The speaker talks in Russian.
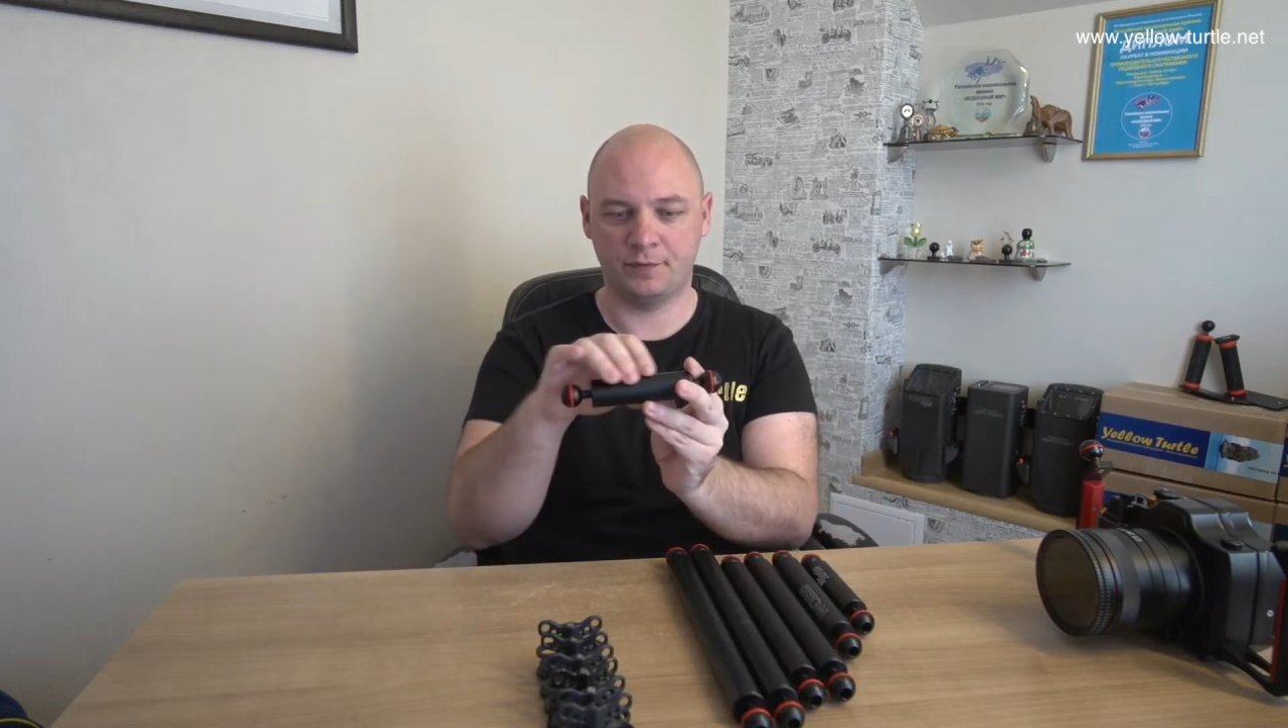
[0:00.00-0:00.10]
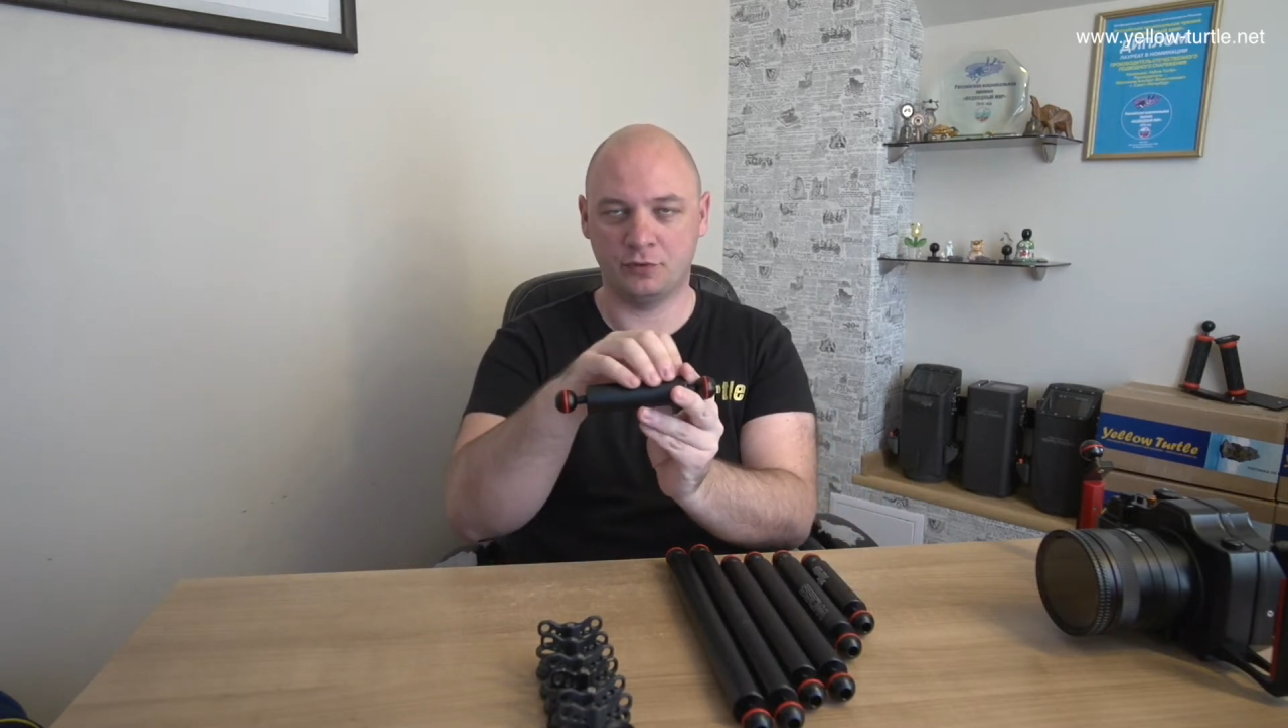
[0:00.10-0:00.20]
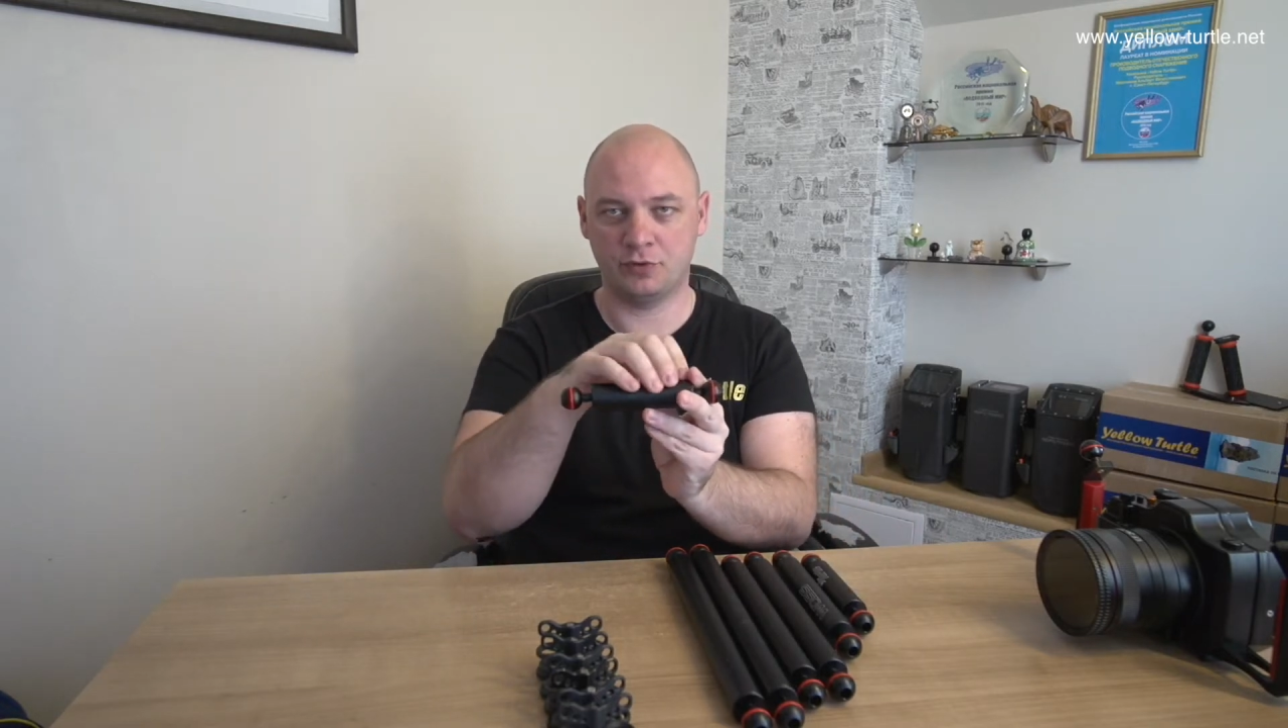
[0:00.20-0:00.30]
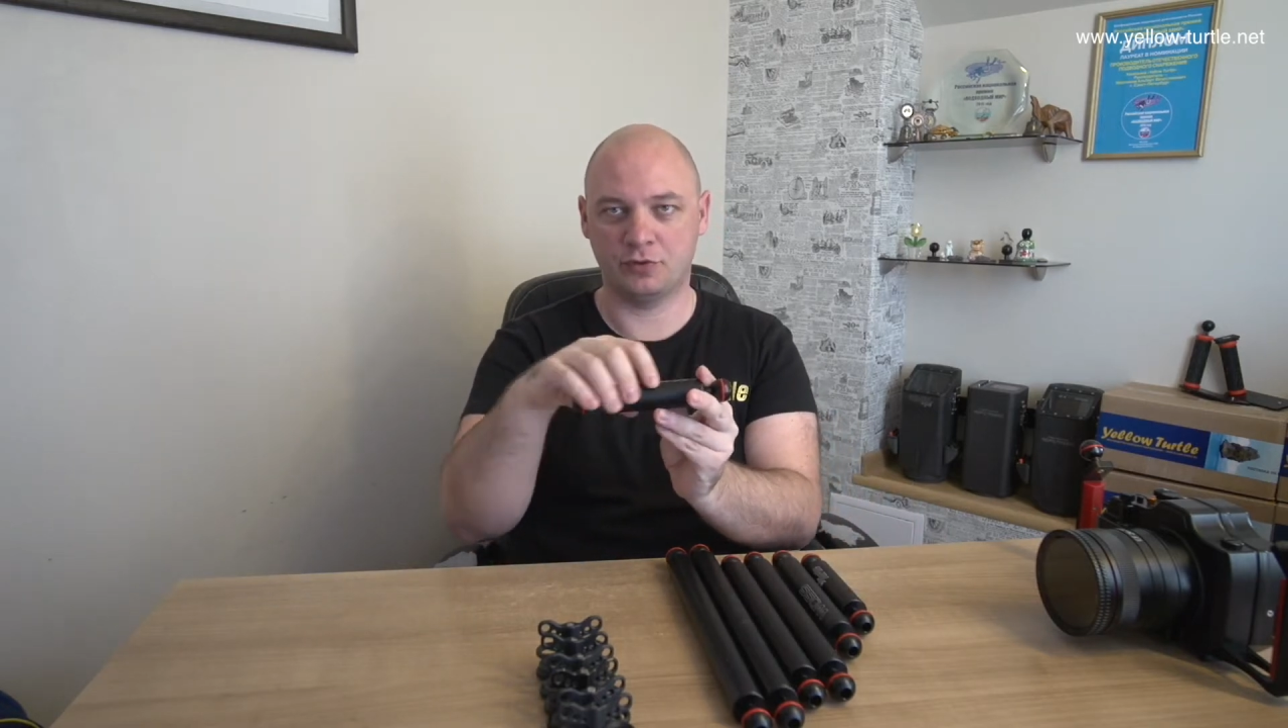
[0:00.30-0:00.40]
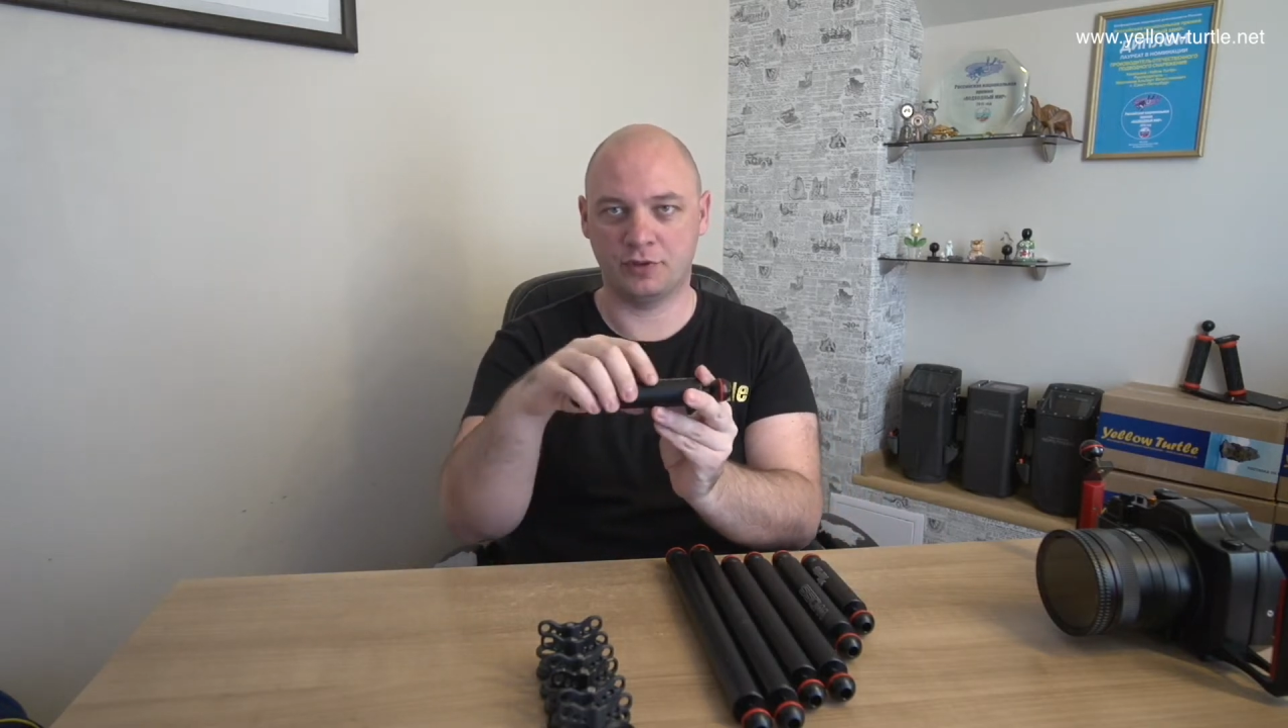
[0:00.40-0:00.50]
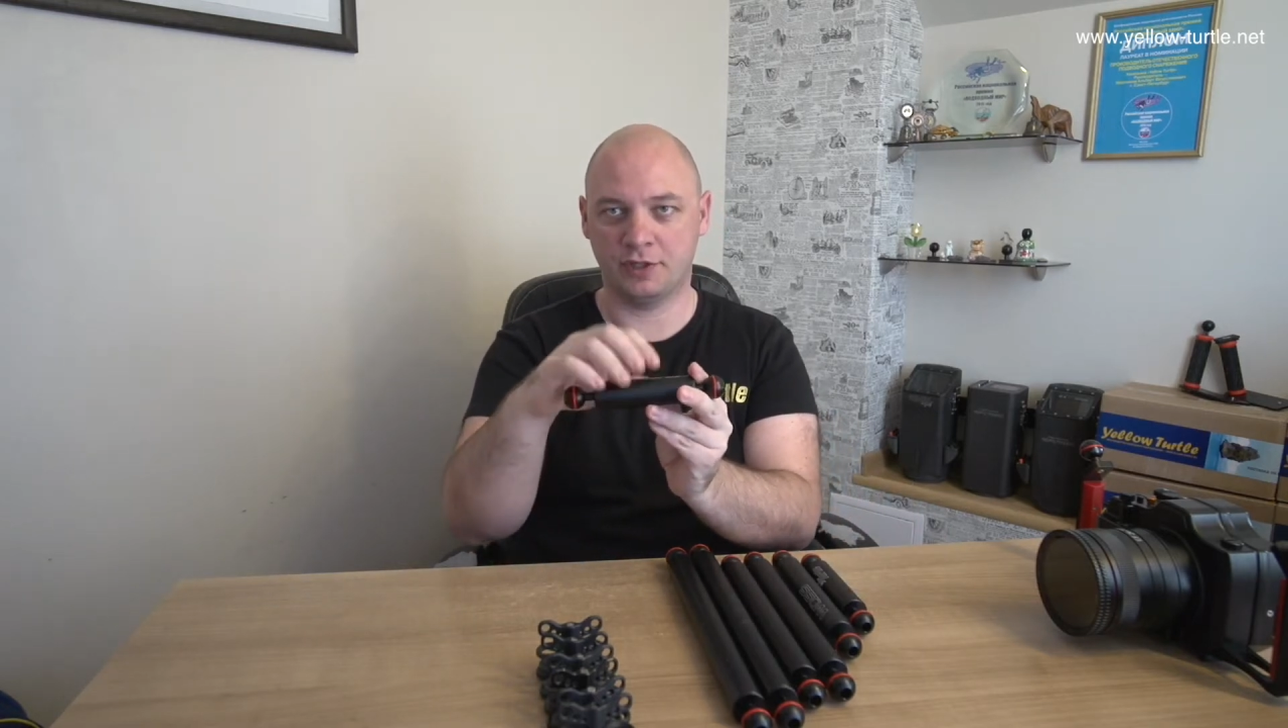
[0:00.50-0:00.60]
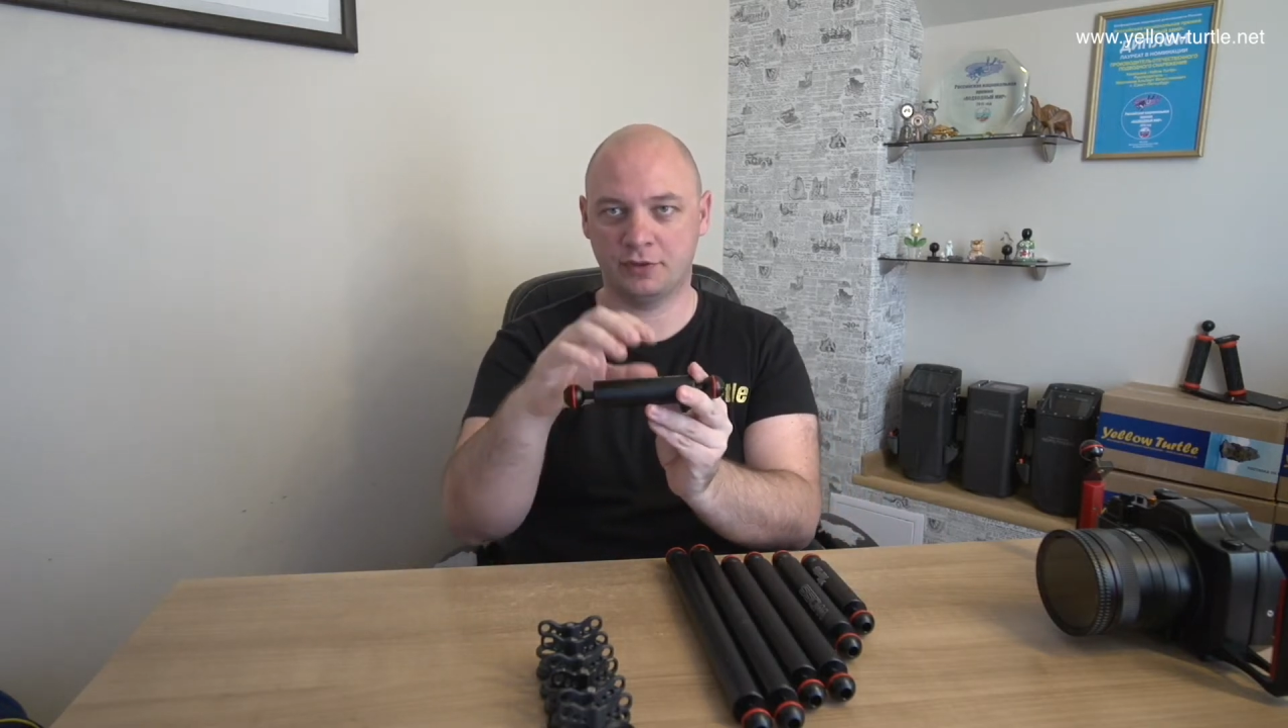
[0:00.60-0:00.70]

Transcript: воздуха,